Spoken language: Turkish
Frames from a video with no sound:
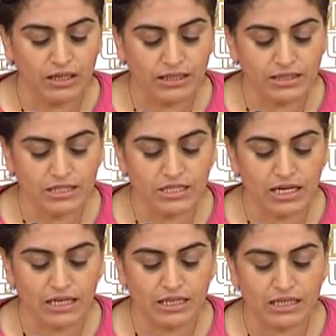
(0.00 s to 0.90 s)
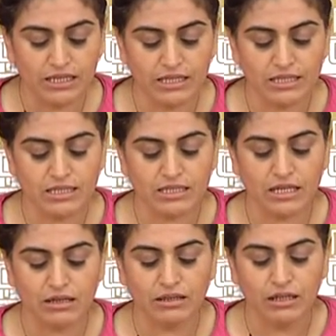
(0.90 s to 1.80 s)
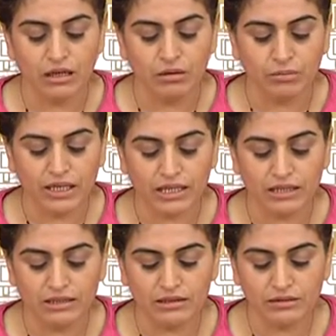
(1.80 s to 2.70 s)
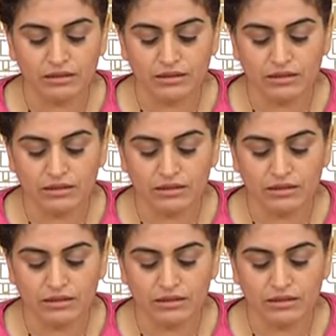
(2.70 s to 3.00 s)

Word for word: kadın cinayetleri açısından bakanlığın